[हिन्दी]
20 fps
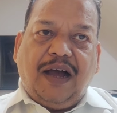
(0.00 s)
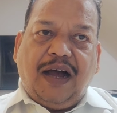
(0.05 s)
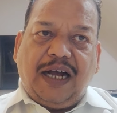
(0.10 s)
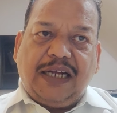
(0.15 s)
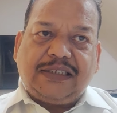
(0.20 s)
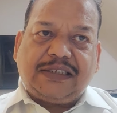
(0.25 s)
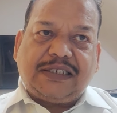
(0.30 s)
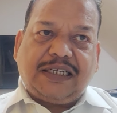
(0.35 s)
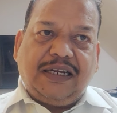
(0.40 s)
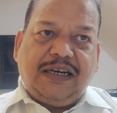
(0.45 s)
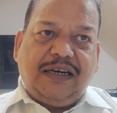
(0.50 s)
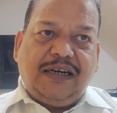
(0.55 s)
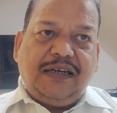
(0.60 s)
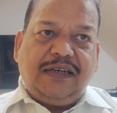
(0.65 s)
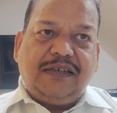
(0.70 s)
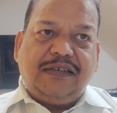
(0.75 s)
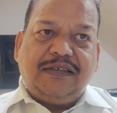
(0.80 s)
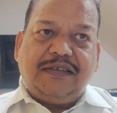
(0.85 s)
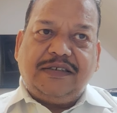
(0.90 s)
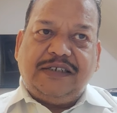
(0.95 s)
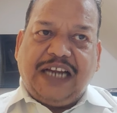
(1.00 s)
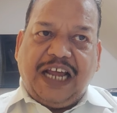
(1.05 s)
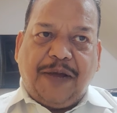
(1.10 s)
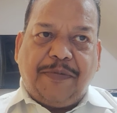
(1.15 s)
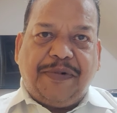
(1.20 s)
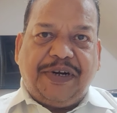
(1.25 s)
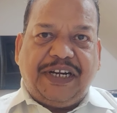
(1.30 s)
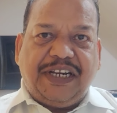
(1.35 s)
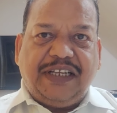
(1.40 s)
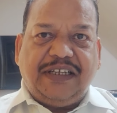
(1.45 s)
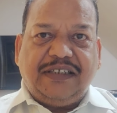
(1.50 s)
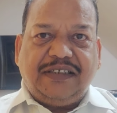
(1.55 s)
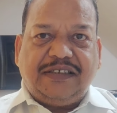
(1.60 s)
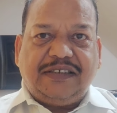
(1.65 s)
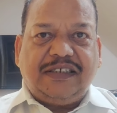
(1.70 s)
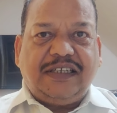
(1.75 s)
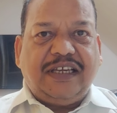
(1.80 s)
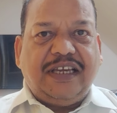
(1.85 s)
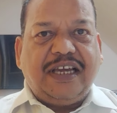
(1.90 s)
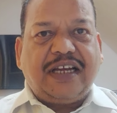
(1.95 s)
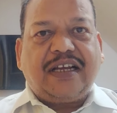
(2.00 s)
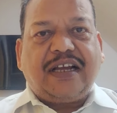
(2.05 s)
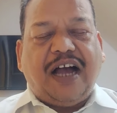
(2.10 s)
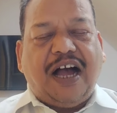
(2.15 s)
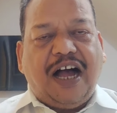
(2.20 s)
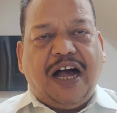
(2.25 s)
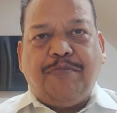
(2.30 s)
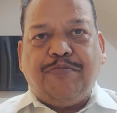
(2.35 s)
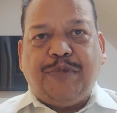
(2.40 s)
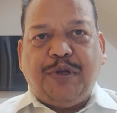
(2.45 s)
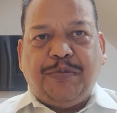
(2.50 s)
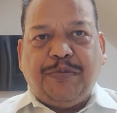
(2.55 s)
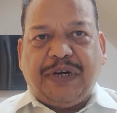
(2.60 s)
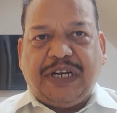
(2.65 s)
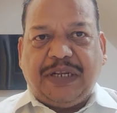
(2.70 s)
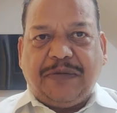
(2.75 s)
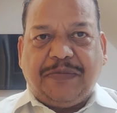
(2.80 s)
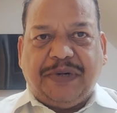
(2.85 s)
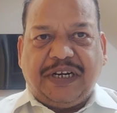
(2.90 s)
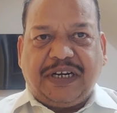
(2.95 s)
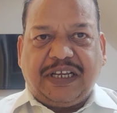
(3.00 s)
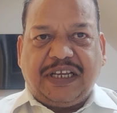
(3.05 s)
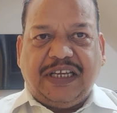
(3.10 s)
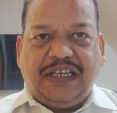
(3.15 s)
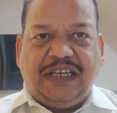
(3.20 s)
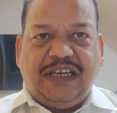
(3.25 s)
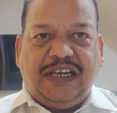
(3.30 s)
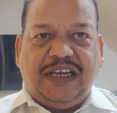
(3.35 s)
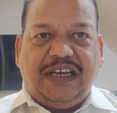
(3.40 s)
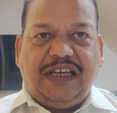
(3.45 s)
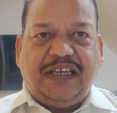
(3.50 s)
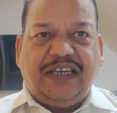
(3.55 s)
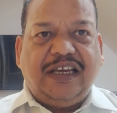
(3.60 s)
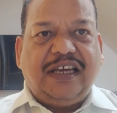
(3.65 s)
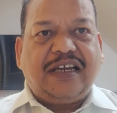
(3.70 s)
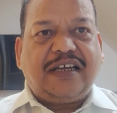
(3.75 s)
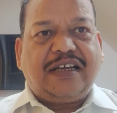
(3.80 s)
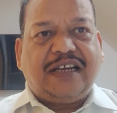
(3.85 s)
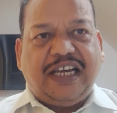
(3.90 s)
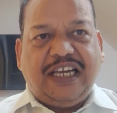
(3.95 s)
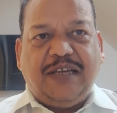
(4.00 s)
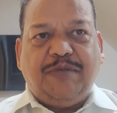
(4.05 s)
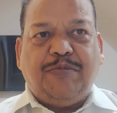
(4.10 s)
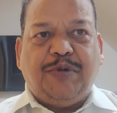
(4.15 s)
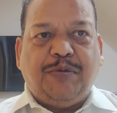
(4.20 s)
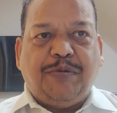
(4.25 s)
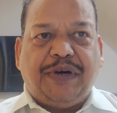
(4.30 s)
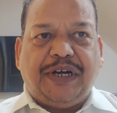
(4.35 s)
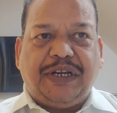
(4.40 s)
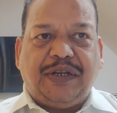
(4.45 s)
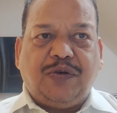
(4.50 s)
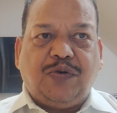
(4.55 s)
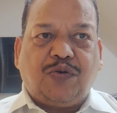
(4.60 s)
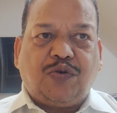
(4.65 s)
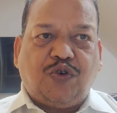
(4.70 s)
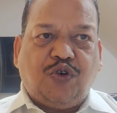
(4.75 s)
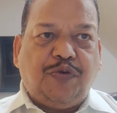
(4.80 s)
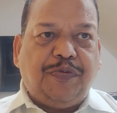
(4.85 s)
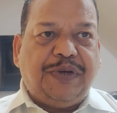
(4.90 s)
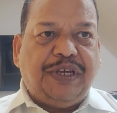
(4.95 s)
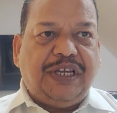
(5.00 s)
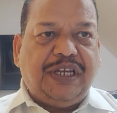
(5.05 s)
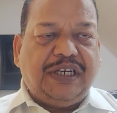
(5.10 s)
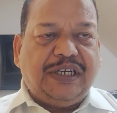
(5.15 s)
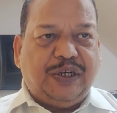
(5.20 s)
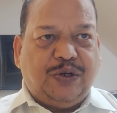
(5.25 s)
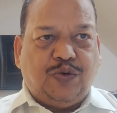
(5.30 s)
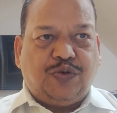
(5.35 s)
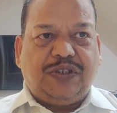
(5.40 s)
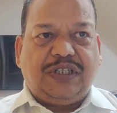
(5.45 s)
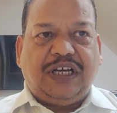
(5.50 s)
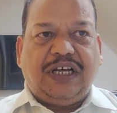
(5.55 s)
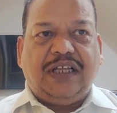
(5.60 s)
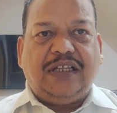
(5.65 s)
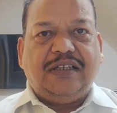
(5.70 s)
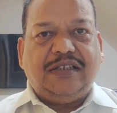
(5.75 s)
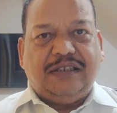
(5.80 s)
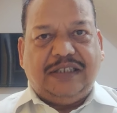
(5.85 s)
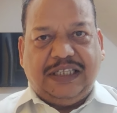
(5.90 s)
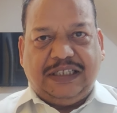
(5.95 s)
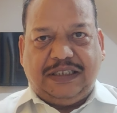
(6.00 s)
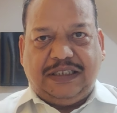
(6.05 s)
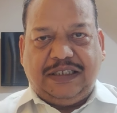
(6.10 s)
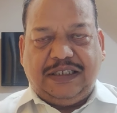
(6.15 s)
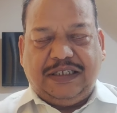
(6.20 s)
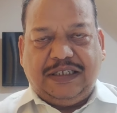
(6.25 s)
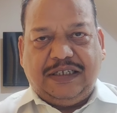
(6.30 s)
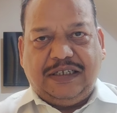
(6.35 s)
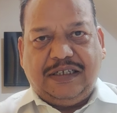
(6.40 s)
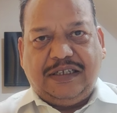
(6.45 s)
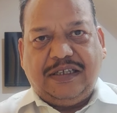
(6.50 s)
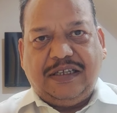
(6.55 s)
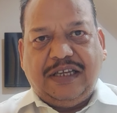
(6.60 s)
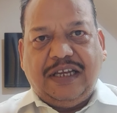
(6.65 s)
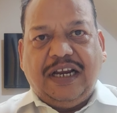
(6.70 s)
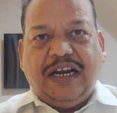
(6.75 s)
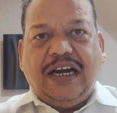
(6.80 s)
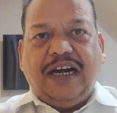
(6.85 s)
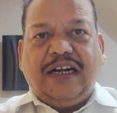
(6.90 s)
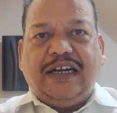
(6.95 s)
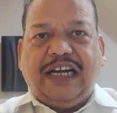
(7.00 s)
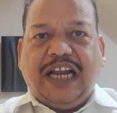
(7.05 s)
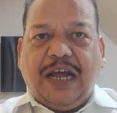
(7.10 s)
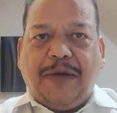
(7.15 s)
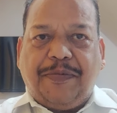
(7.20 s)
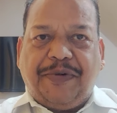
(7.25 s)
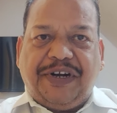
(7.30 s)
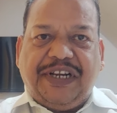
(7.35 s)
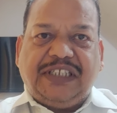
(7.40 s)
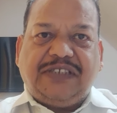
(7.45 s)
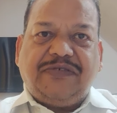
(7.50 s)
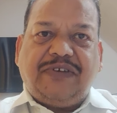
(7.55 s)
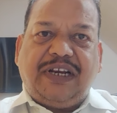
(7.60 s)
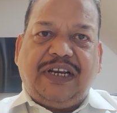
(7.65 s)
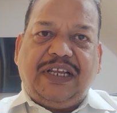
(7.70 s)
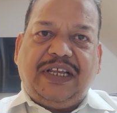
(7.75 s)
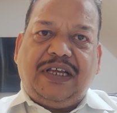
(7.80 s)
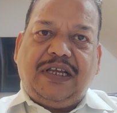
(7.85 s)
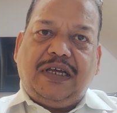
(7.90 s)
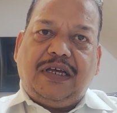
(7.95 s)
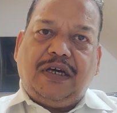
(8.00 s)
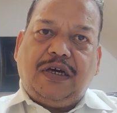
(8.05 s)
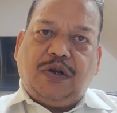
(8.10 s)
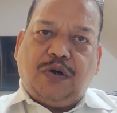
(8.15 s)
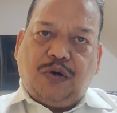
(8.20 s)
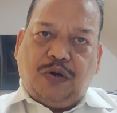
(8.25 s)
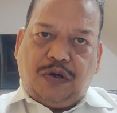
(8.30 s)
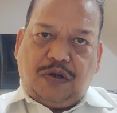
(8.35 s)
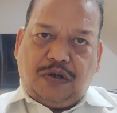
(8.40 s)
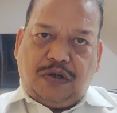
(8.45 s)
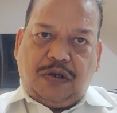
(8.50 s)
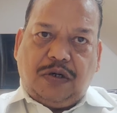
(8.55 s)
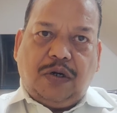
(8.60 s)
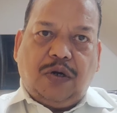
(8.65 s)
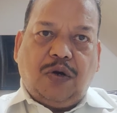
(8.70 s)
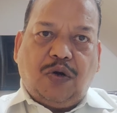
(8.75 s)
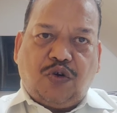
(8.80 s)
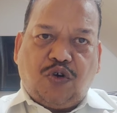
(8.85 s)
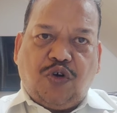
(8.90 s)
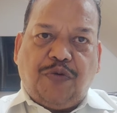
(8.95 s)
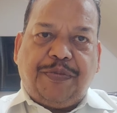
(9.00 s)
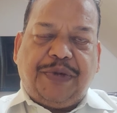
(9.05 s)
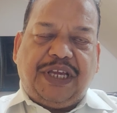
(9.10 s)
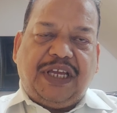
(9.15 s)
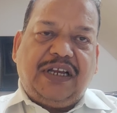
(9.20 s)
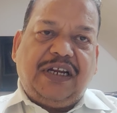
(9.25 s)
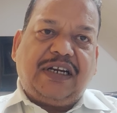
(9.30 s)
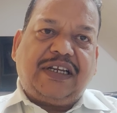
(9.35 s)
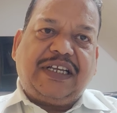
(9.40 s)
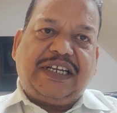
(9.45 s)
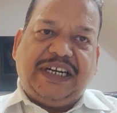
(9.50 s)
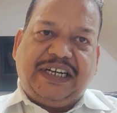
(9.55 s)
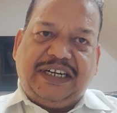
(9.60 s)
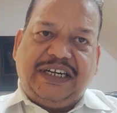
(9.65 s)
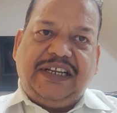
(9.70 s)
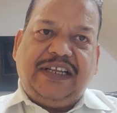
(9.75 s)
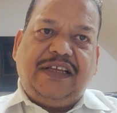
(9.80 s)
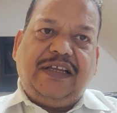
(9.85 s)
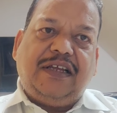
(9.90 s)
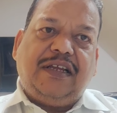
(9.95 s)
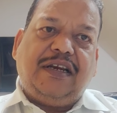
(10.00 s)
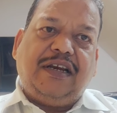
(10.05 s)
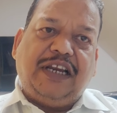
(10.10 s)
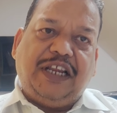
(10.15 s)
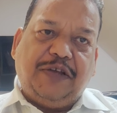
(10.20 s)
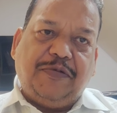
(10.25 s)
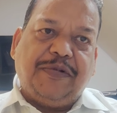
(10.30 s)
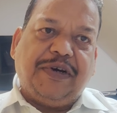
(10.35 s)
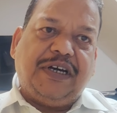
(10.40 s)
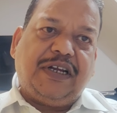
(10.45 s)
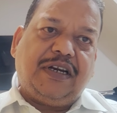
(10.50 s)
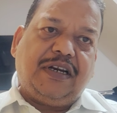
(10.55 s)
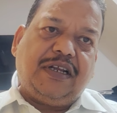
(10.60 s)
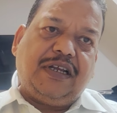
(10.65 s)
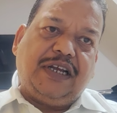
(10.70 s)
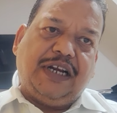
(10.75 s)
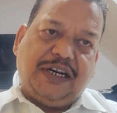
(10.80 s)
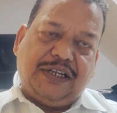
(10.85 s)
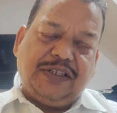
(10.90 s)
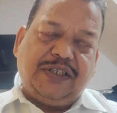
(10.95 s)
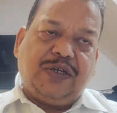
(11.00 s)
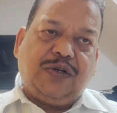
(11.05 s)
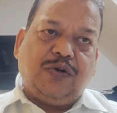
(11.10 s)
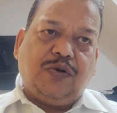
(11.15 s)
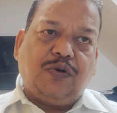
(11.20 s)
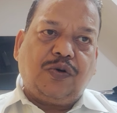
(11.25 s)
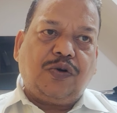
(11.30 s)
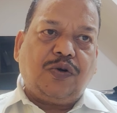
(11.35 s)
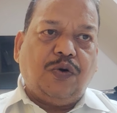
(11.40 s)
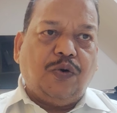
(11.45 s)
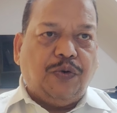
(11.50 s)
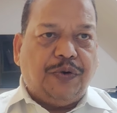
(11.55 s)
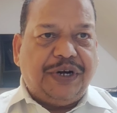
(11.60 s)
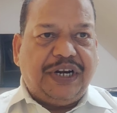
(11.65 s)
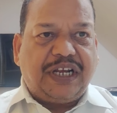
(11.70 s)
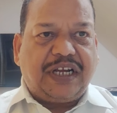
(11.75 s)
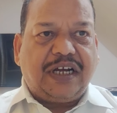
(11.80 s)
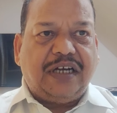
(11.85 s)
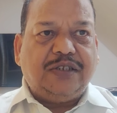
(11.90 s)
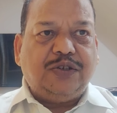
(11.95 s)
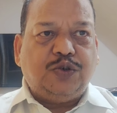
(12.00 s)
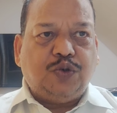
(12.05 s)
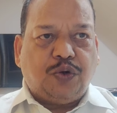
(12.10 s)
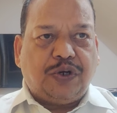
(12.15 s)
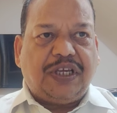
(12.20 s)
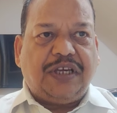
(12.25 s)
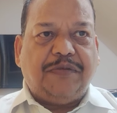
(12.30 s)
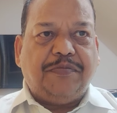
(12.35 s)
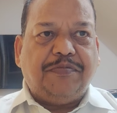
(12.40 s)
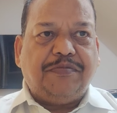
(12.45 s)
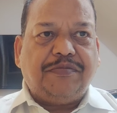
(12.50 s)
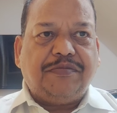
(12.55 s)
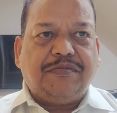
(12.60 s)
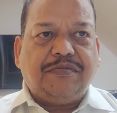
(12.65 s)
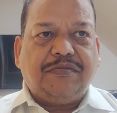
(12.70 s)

आजकल डायबिटीज एक आम बीमारी बन गई है ये कई बीमारियों को भी न्योता देती है डायबिटीज वाले लोगों में किडनी लीवर हृदय रोग होने का जोखिम